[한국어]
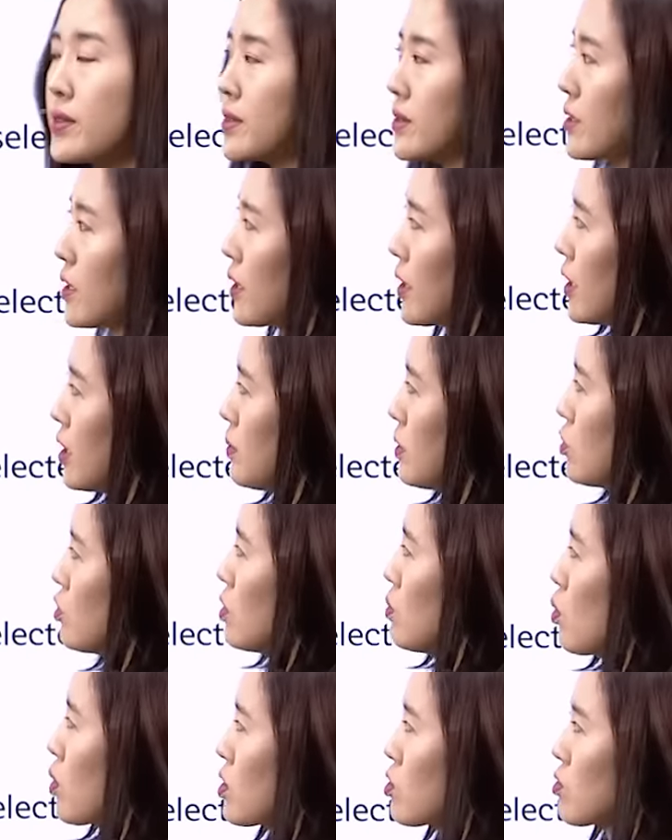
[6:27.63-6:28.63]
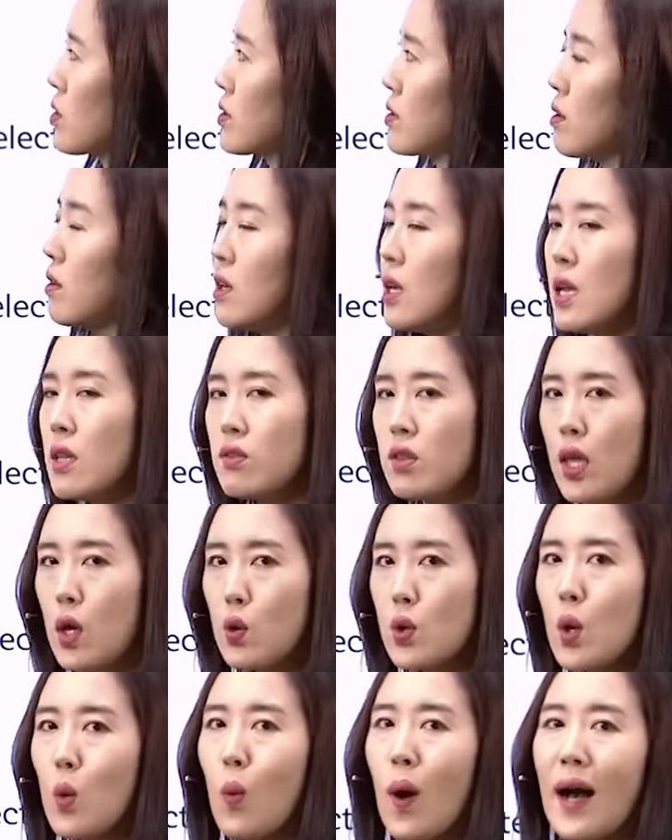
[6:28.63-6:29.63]
제가 에이 비 씨 디 보기 중에서
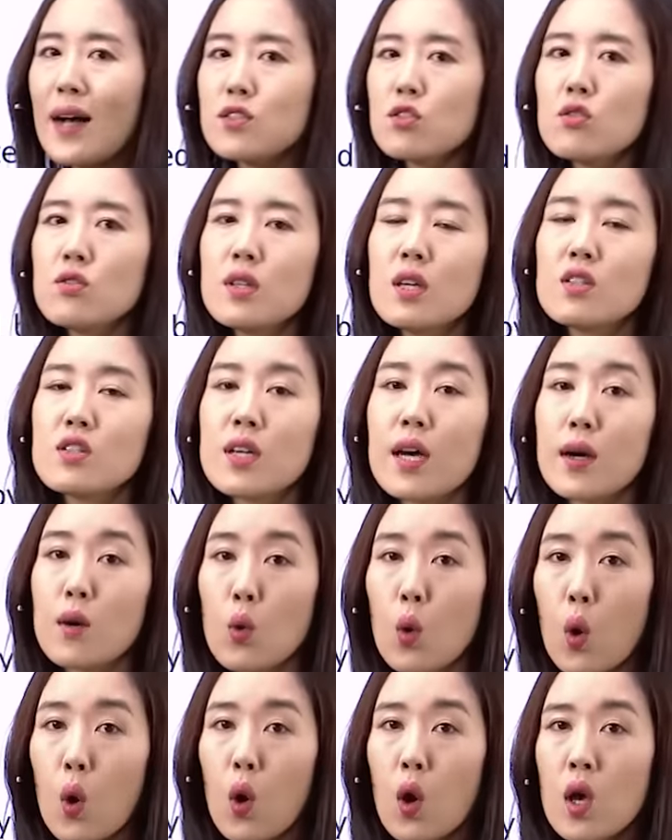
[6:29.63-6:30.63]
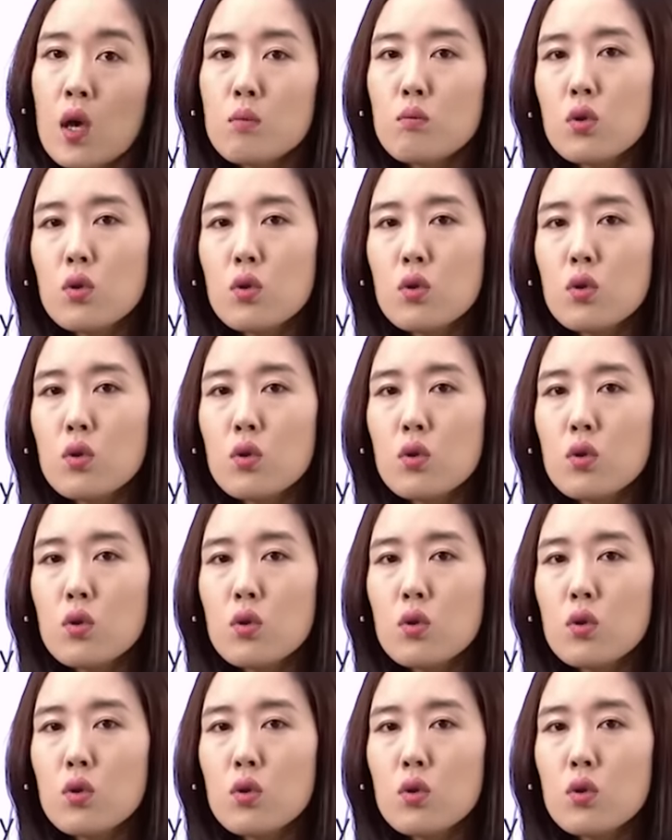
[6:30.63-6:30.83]
내용이 와전되지 않고